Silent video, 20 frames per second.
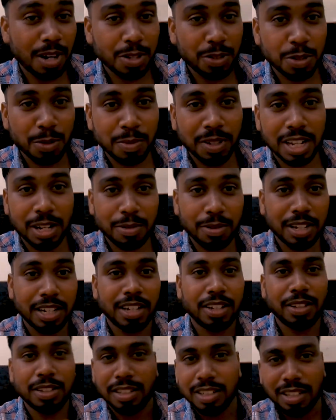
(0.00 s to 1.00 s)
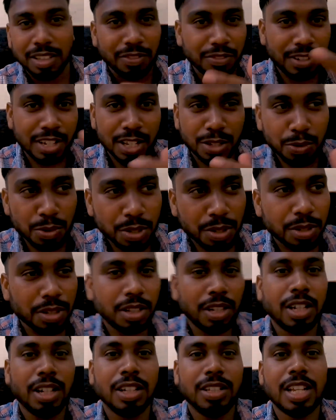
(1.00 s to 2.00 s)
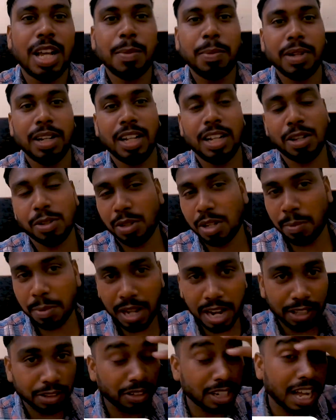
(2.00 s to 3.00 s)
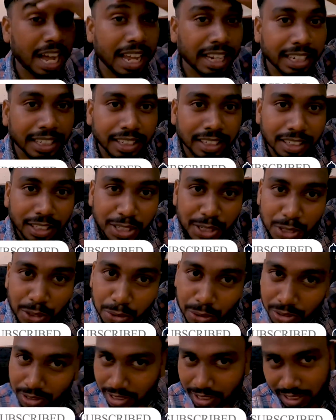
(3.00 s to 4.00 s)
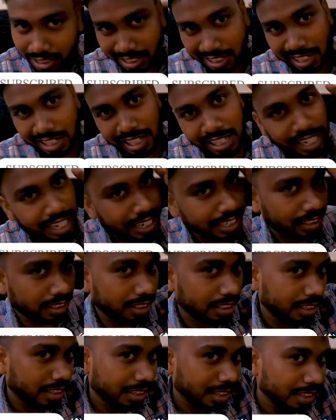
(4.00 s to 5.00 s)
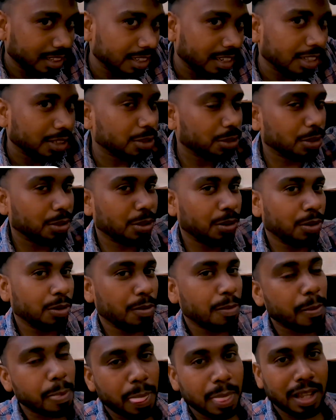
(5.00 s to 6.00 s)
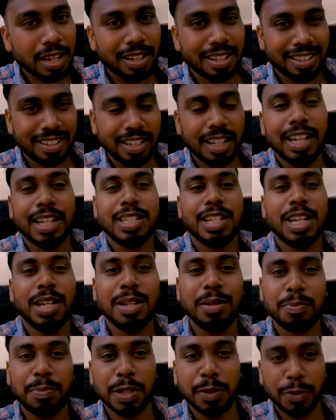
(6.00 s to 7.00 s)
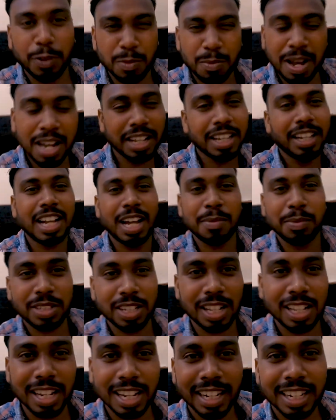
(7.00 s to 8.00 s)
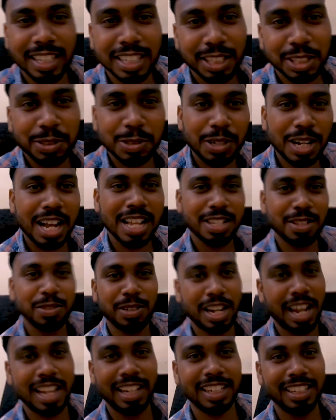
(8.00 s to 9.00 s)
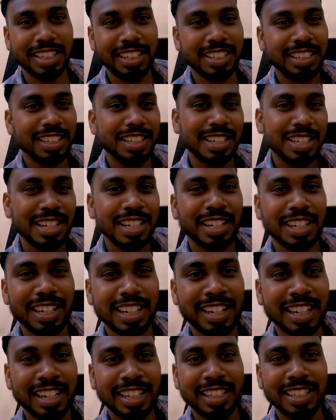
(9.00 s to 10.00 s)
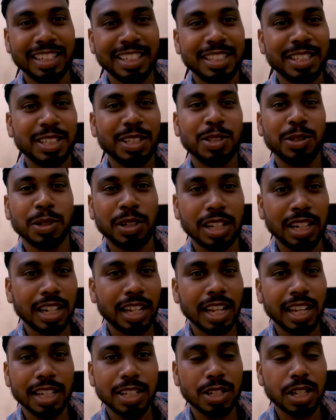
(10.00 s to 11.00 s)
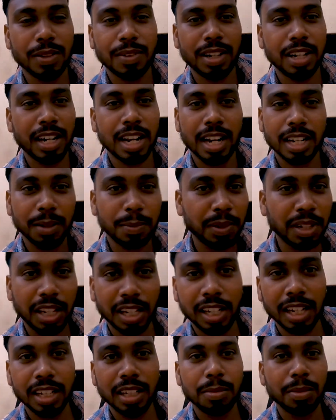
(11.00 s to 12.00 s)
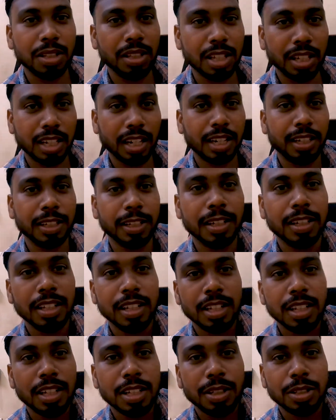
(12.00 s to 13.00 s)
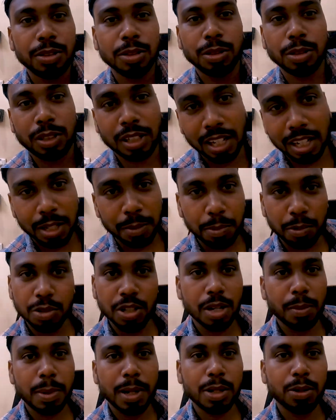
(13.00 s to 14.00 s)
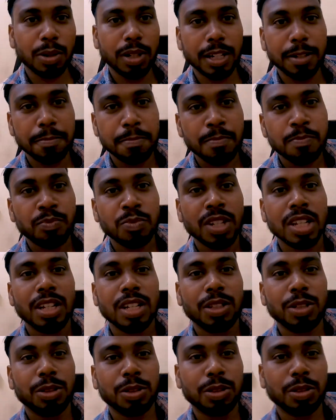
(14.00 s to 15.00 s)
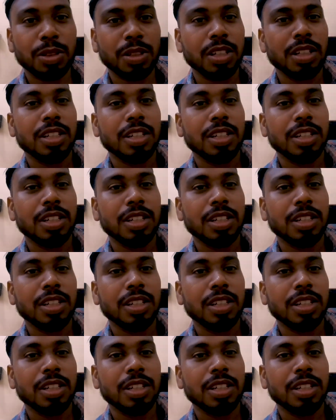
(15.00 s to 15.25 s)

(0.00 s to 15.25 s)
वॉशरूम गया हुआ है फेस उस साफ़ करने लगे अभी आए तो नहाएंगे नहीं सोचा कल ही नहाएंगे तो ऐसे ही परफ्यूम मार के काम चल जाएगा तो आज तो नहाएंगे नहीं कल नहाएंगे तो कल नहाएंगे सवेरे नहा के फिर निकलेंगे मंदिर के लिए तो कल ही पूजा पाठ होगा तो